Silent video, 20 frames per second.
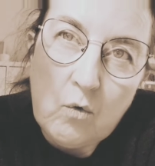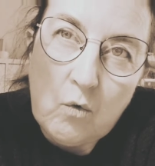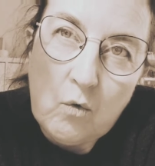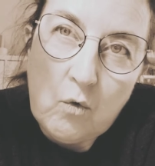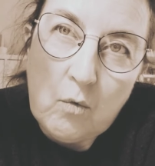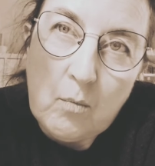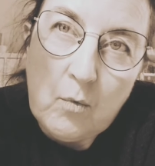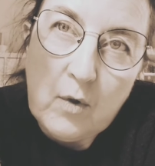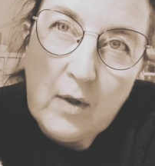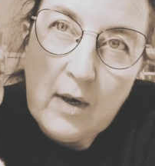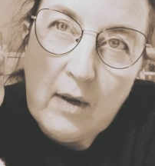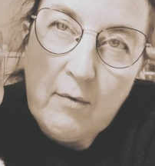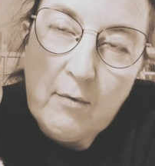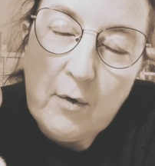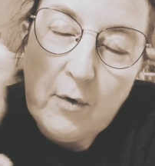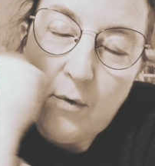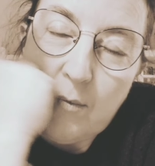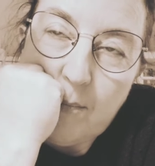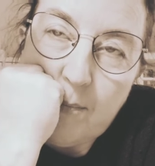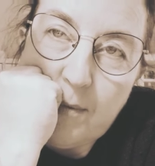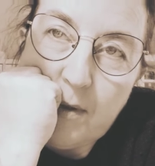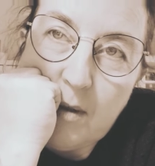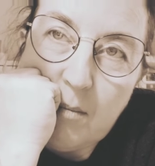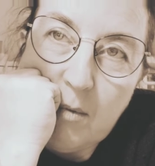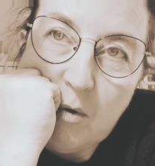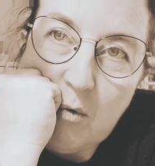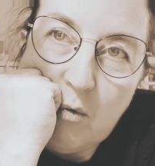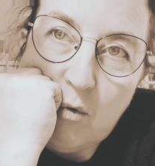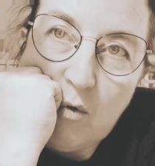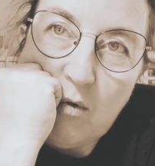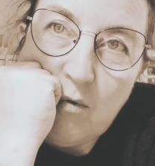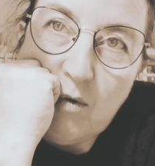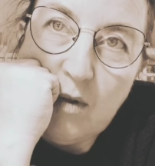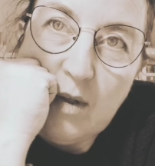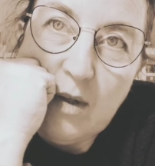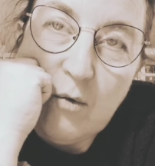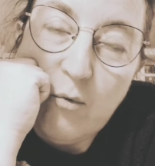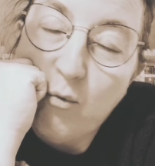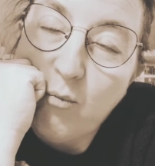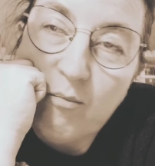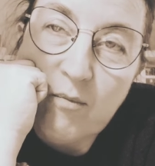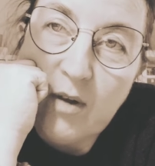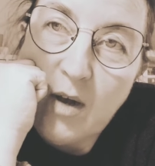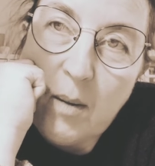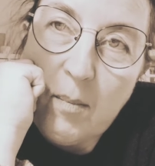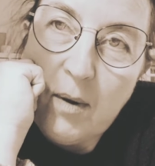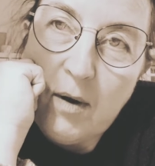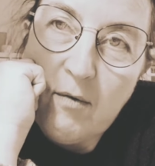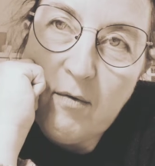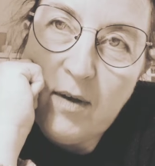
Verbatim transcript: Sur mon téléphone. 6 minutes de vidéo. Ça va pas le